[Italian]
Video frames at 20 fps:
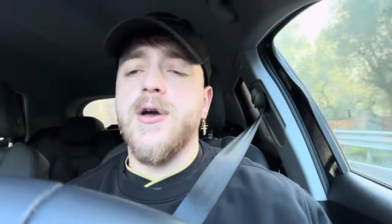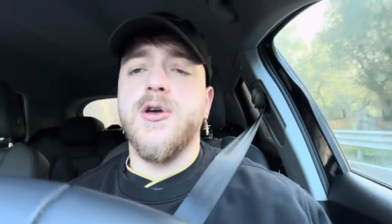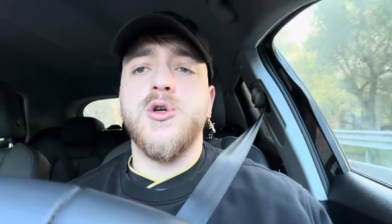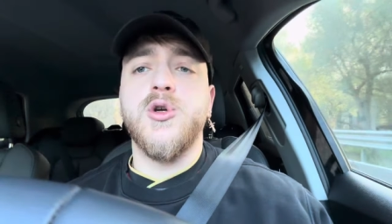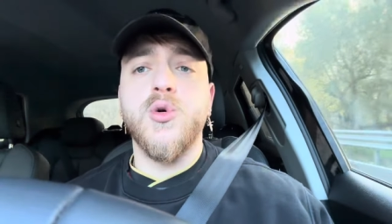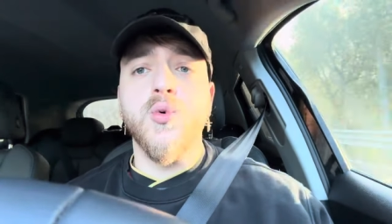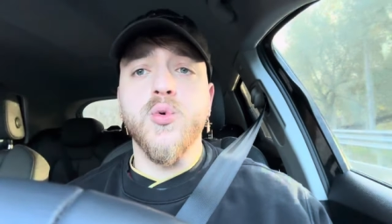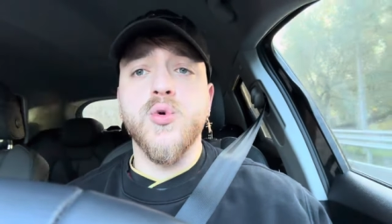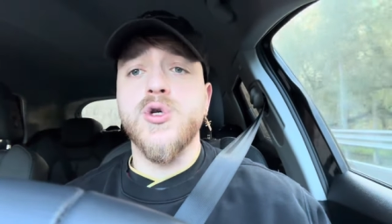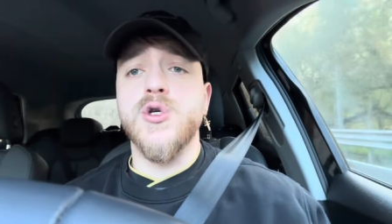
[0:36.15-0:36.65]

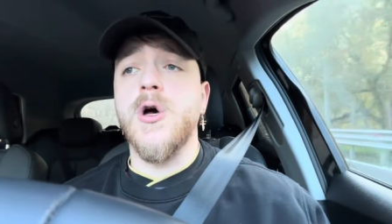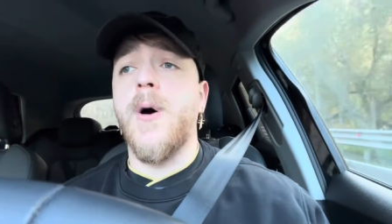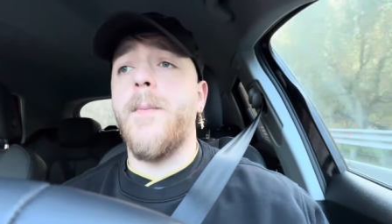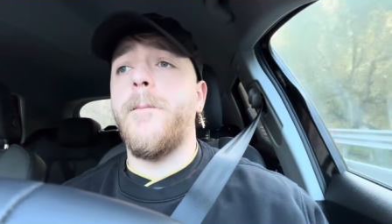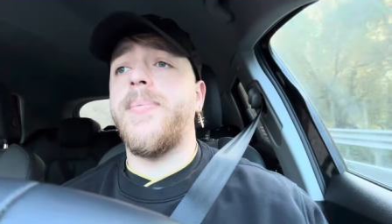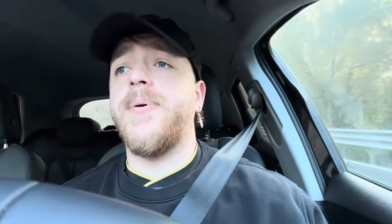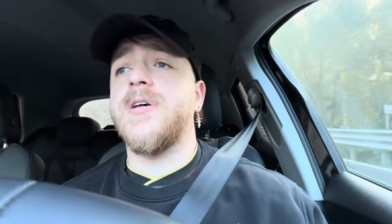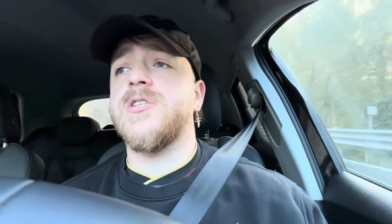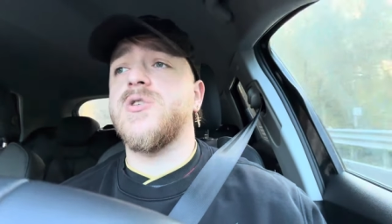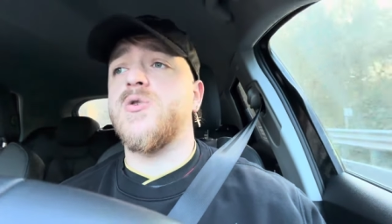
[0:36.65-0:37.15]
chiuso
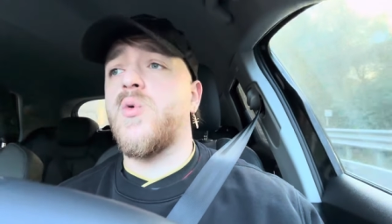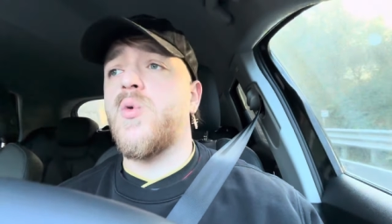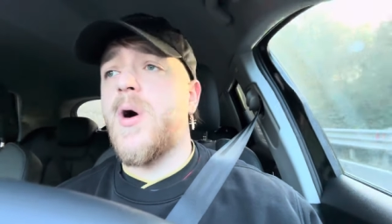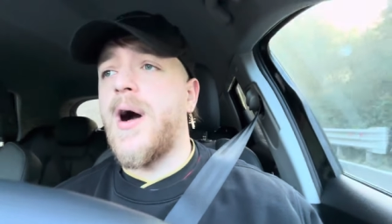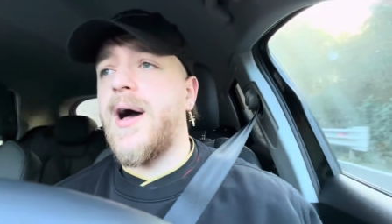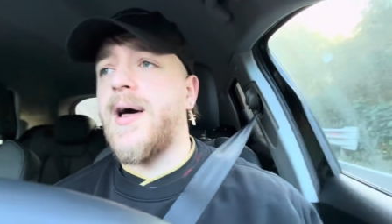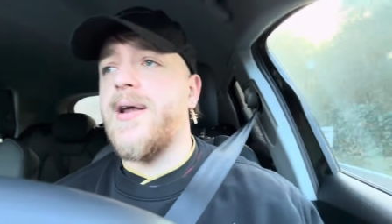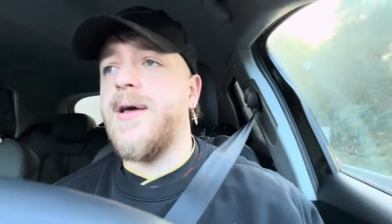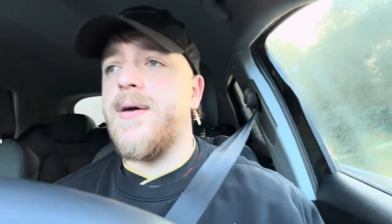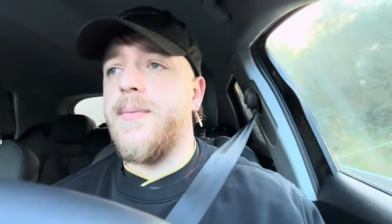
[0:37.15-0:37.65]

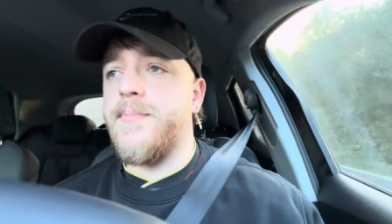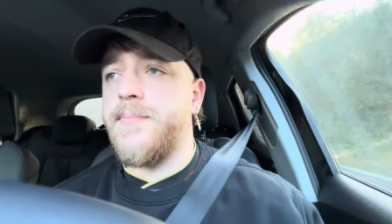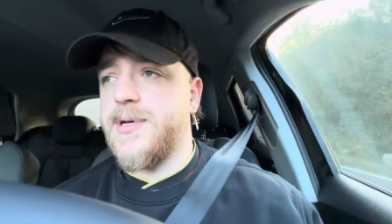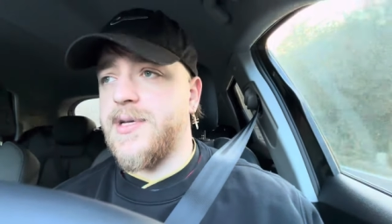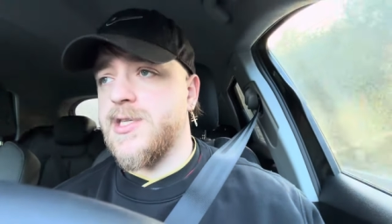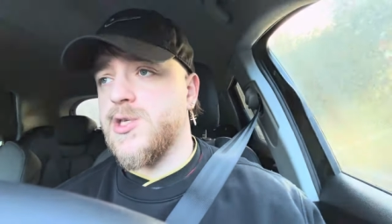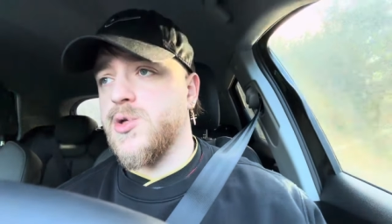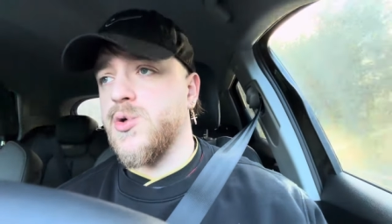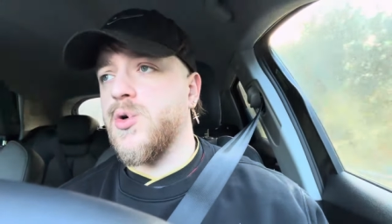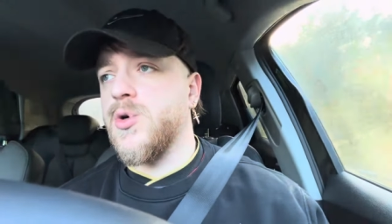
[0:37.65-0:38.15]
Pasquale
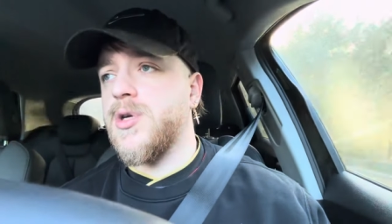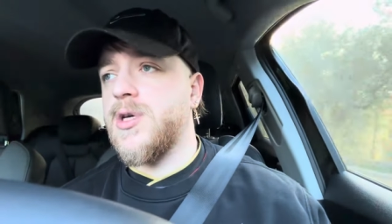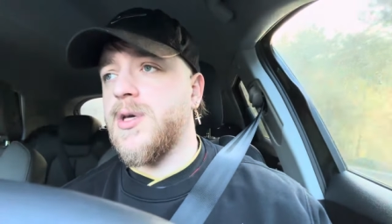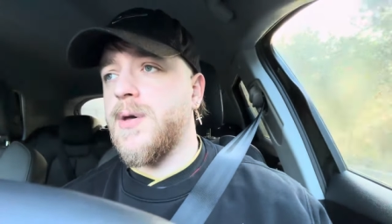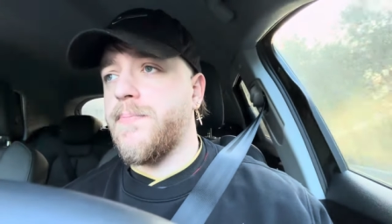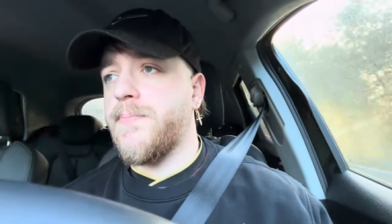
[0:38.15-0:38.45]
Mazzocchi.